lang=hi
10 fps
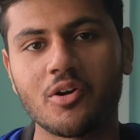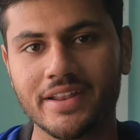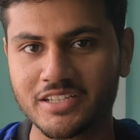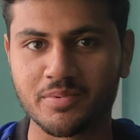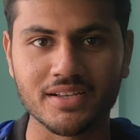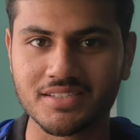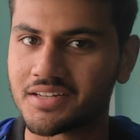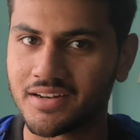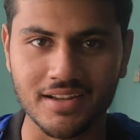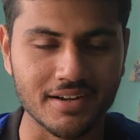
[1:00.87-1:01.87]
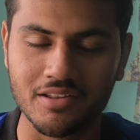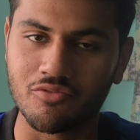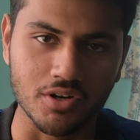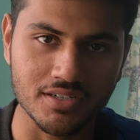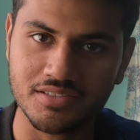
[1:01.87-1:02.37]
कैनॉट एक्सप्रेस इट इन
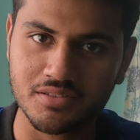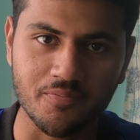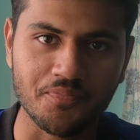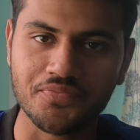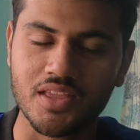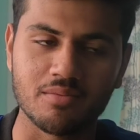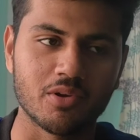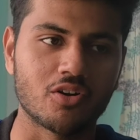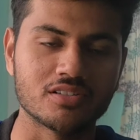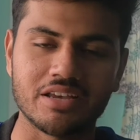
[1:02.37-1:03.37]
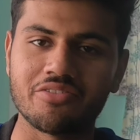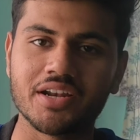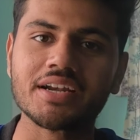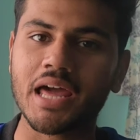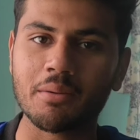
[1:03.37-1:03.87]
वर्ड्स बिकॉज
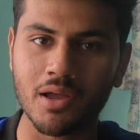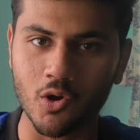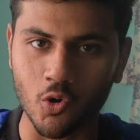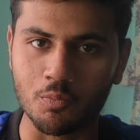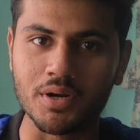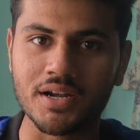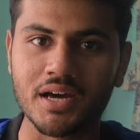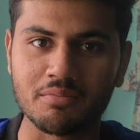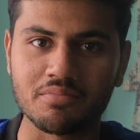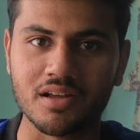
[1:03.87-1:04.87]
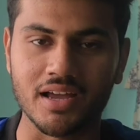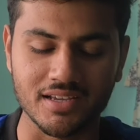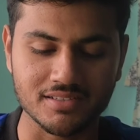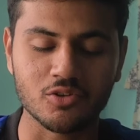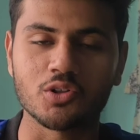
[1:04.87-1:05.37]
एवरी टाइम आई ओपनड अप
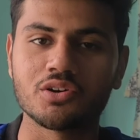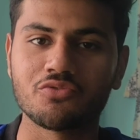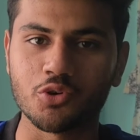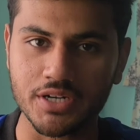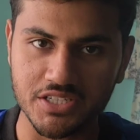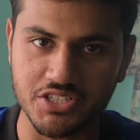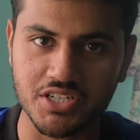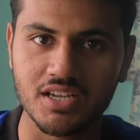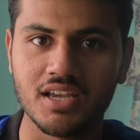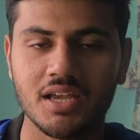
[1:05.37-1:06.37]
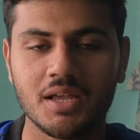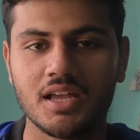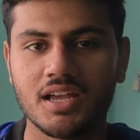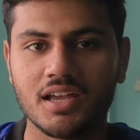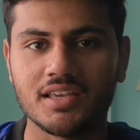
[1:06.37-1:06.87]
आई सॉ द फुटेज
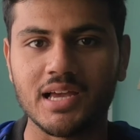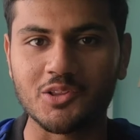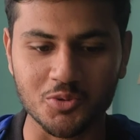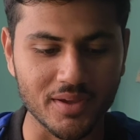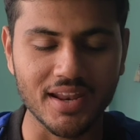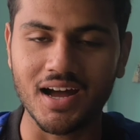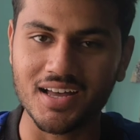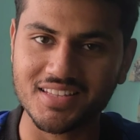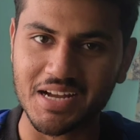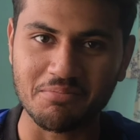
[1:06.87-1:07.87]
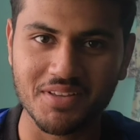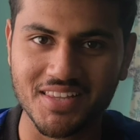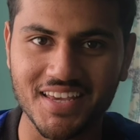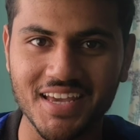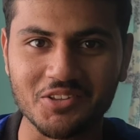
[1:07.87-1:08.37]
या तो मेरे हाथ कांपते
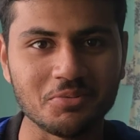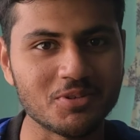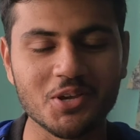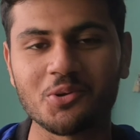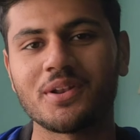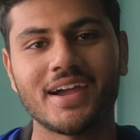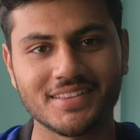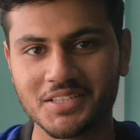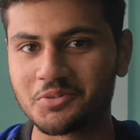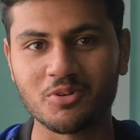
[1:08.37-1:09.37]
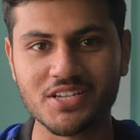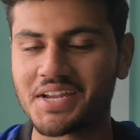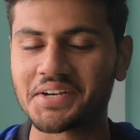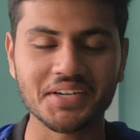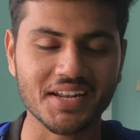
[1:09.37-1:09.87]
थे या तो मुझे रोने आता तो मुझे
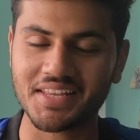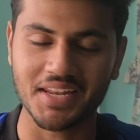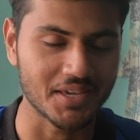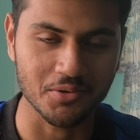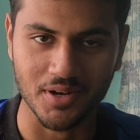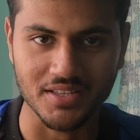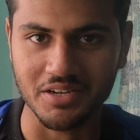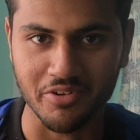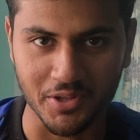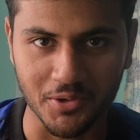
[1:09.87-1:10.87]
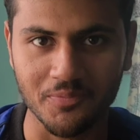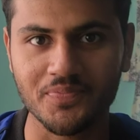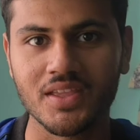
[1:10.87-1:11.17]
एडिट करने नहीं हो रहा था वीडियो